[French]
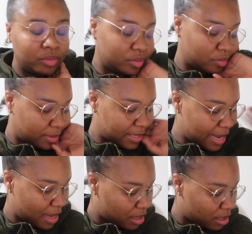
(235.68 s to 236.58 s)
Donc
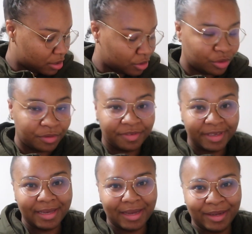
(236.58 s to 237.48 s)
là, euh, je vais...